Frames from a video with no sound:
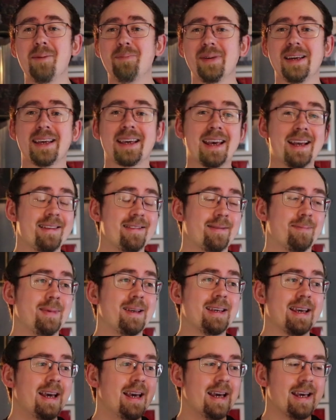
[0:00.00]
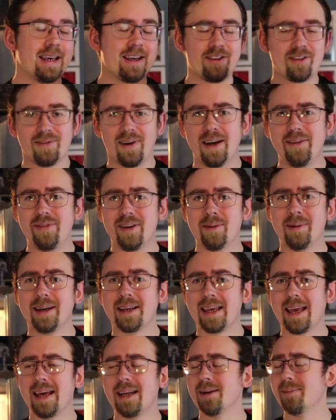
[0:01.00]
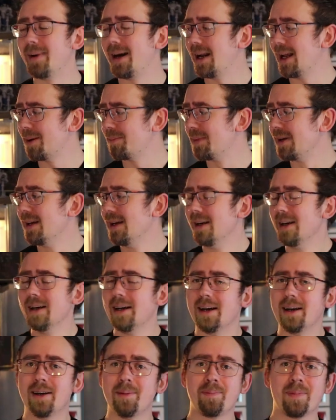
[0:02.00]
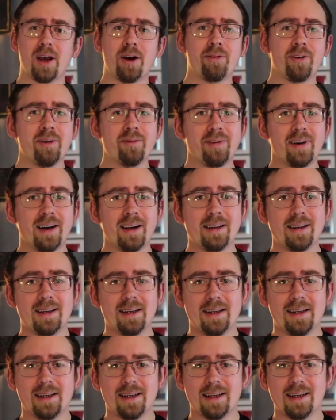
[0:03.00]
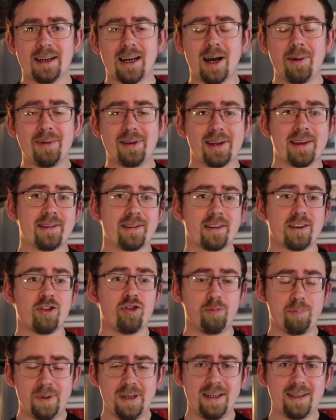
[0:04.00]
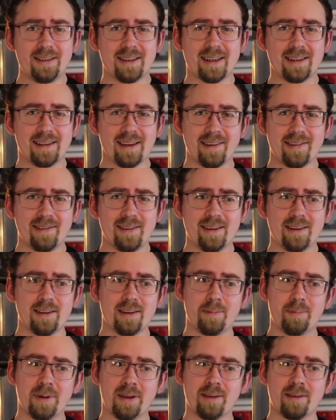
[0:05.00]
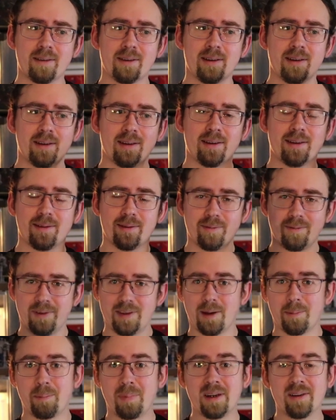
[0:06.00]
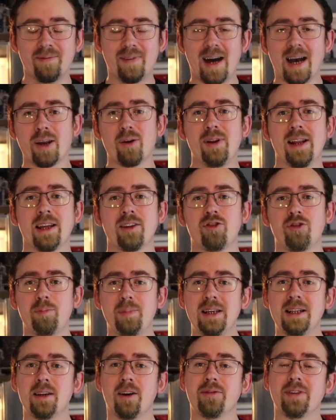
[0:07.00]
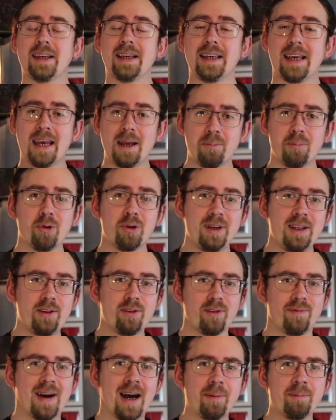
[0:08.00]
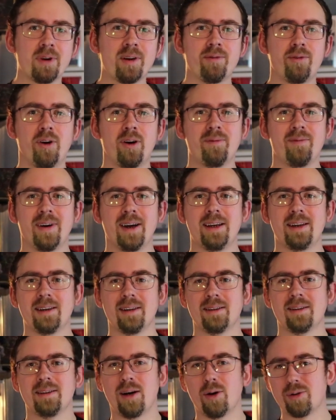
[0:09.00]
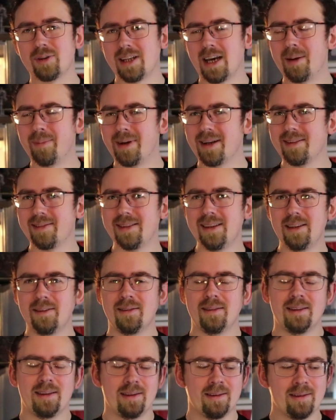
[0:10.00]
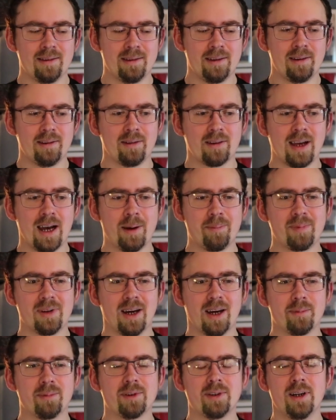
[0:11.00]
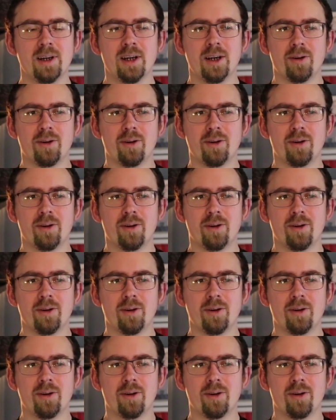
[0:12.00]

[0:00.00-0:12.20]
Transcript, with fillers: ab, ihr kennt mich, ich schweife immer gerne mal ab. Ähm, auf jeden Fall äh, habe ich das gespielt, getestet. Ich bin, äh, wie gesagt, mit den Wario Land Spielen auf den Gameboy nie so warm geworden, weil ich äh, auch damals die nicht so gehabt habe.